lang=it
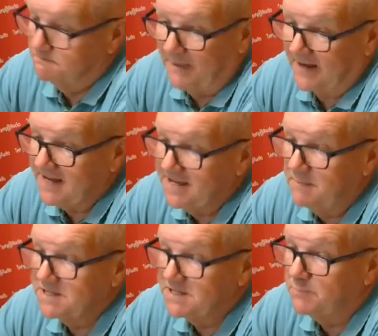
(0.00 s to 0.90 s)
parecchi
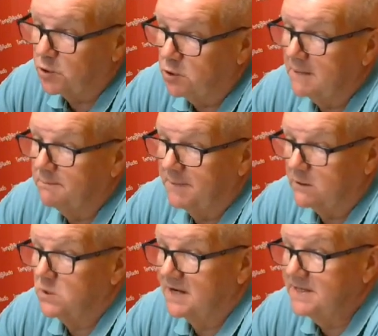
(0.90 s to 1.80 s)
mesi prima per
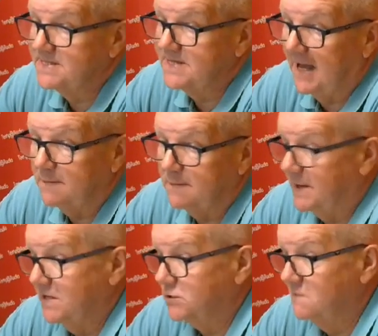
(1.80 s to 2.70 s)
organizzare
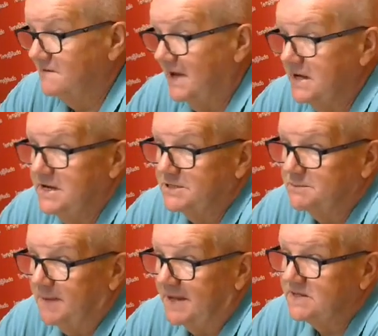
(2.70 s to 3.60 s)
perché sono vari gli
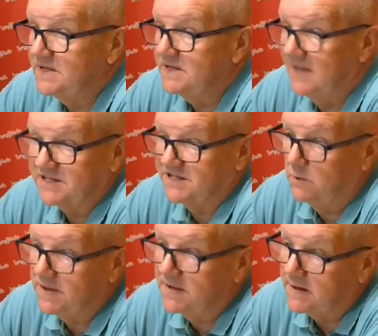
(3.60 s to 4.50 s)
aspetti da
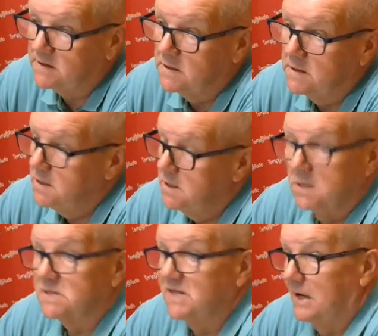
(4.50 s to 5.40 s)
seguire,
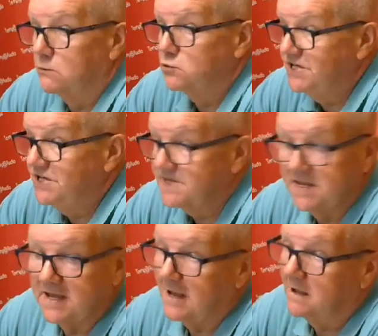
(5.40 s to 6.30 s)
dalla
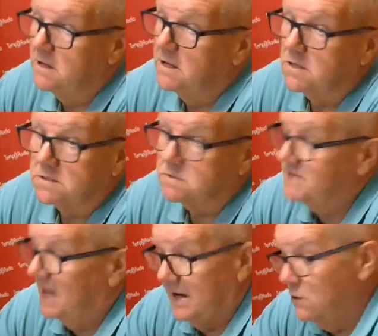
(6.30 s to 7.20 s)
logistica, mm. ah.
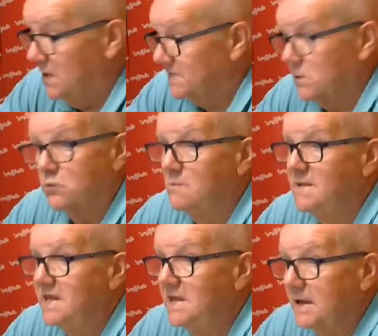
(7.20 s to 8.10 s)

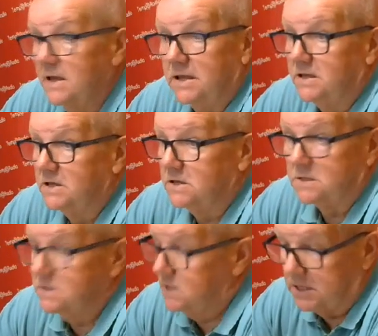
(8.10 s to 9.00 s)
dall'enogastronomia e
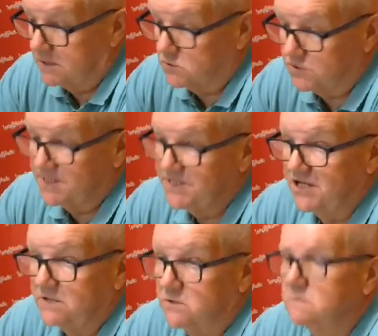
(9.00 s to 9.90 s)
code negli
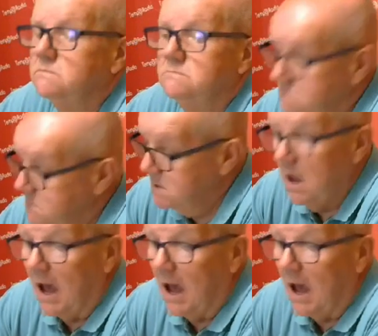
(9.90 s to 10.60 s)
dicendo. uffici,